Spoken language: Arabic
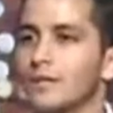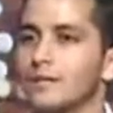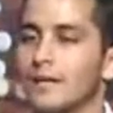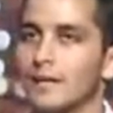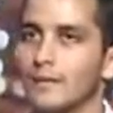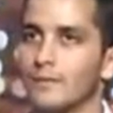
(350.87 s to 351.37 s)
هي
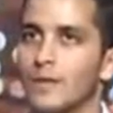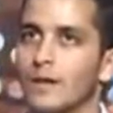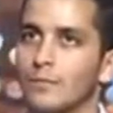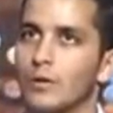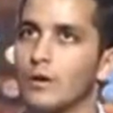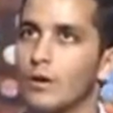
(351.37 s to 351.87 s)
يعني
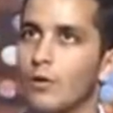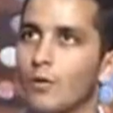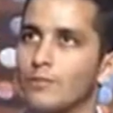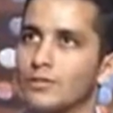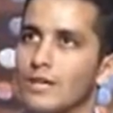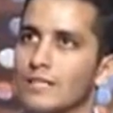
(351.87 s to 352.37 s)
بره
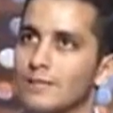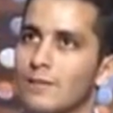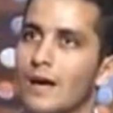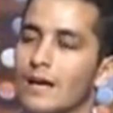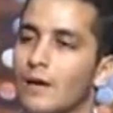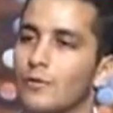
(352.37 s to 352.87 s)
هو مش
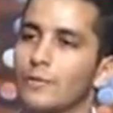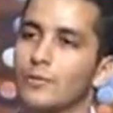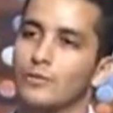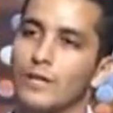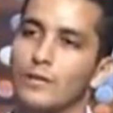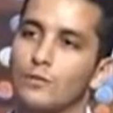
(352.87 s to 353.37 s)
هيسمعك قوي
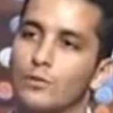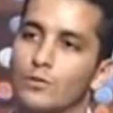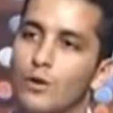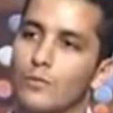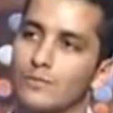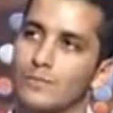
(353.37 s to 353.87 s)
بودانه ان
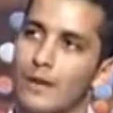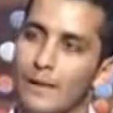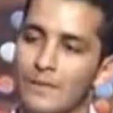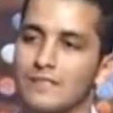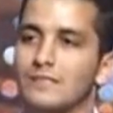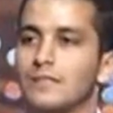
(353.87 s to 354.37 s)
هو معاه
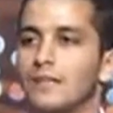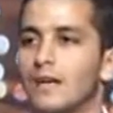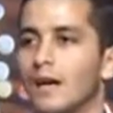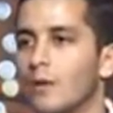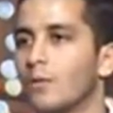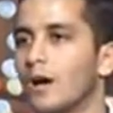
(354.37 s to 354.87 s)

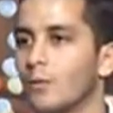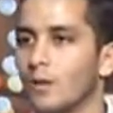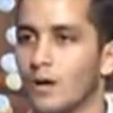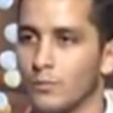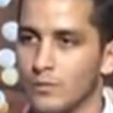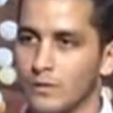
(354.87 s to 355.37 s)
مزيكا او او
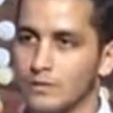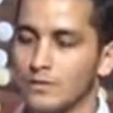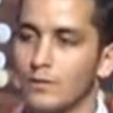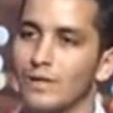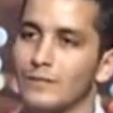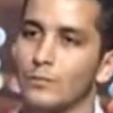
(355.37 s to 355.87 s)
او
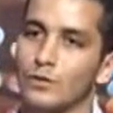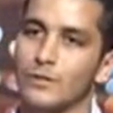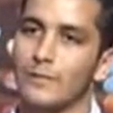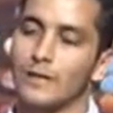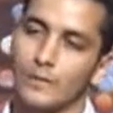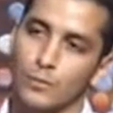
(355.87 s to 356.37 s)
دلوقتي
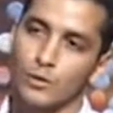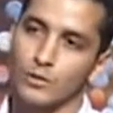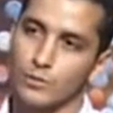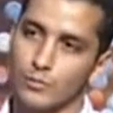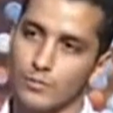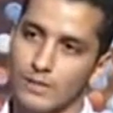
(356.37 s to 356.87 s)
مجتمعنا
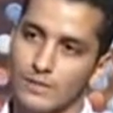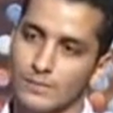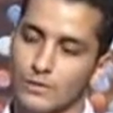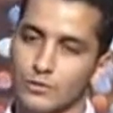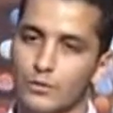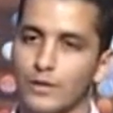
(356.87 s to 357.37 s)
ممكن يكون
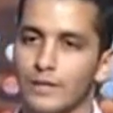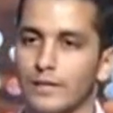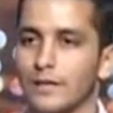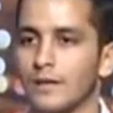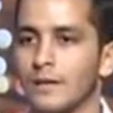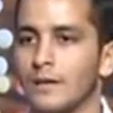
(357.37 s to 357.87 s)
بيسمع
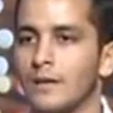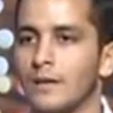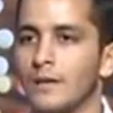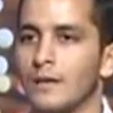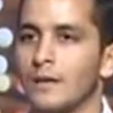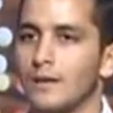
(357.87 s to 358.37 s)
شويه
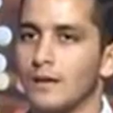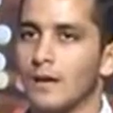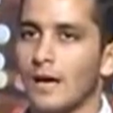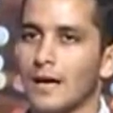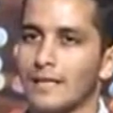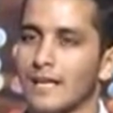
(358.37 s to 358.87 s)

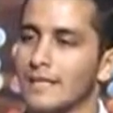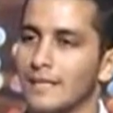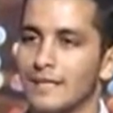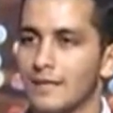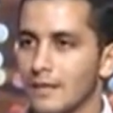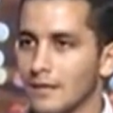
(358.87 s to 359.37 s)
حاجات
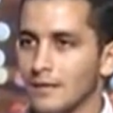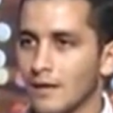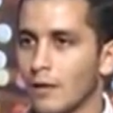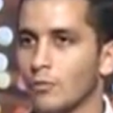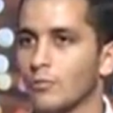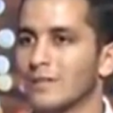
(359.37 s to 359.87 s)
عاديه
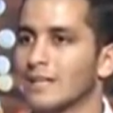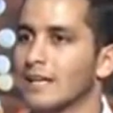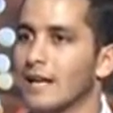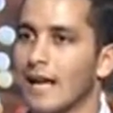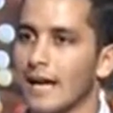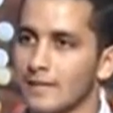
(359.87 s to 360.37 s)
او من
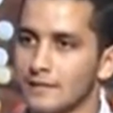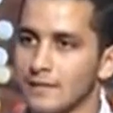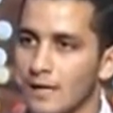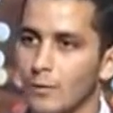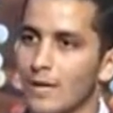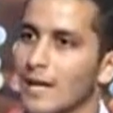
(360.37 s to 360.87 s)
غير لحن
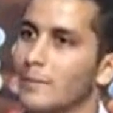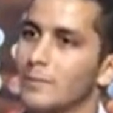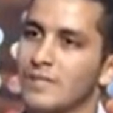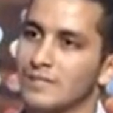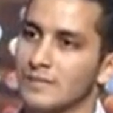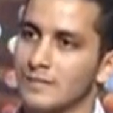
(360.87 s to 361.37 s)
او كلام
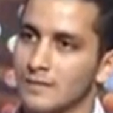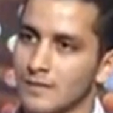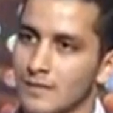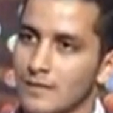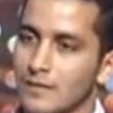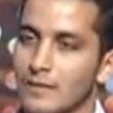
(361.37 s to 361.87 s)
بس
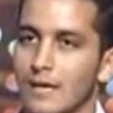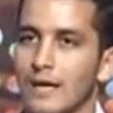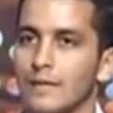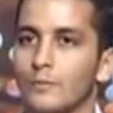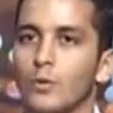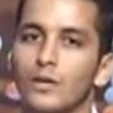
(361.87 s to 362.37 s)

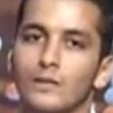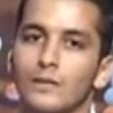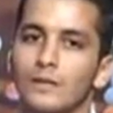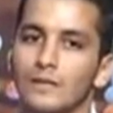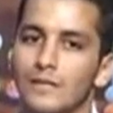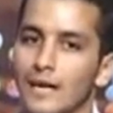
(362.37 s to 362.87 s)
يعني ممكن
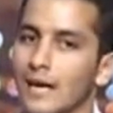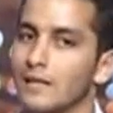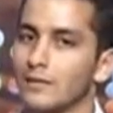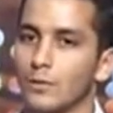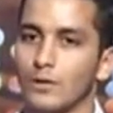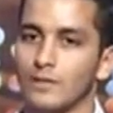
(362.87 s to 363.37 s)
اتجاهنا دلوقتي